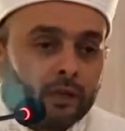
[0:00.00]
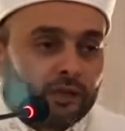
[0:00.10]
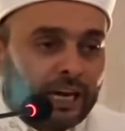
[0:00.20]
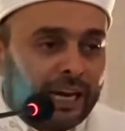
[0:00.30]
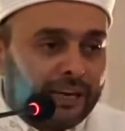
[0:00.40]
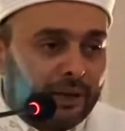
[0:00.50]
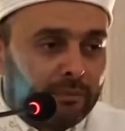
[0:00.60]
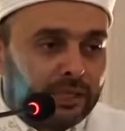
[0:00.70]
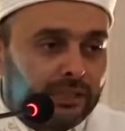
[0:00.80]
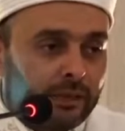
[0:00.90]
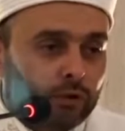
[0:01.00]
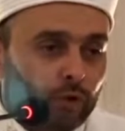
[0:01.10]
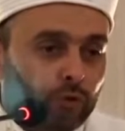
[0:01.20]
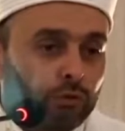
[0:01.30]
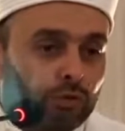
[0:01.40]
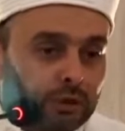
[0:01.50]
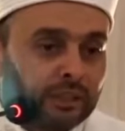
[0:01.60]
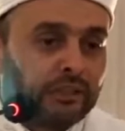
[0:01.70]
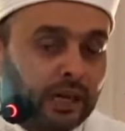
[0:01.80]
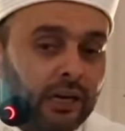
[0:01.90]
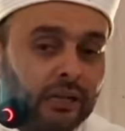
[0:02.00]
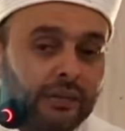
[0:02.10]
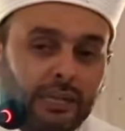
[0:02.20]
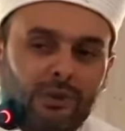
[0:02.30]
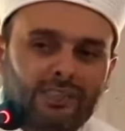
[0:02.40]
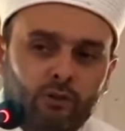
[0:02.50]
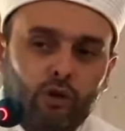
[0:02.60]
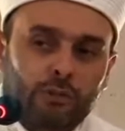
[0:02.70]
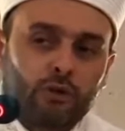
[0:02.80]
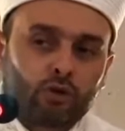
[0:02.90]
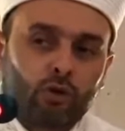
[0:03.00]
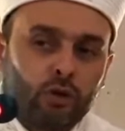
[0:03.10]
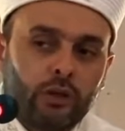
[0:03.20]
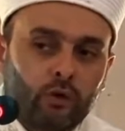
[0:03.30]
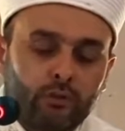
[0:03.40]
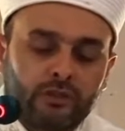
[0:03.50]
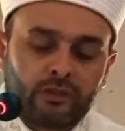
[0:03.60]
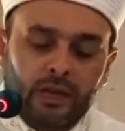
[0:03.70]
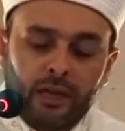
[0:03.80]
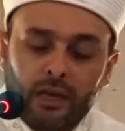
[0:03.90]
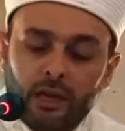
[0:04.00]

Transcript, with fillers: cehennemliklere sorulduklarında namazın önemini söylüyorum size.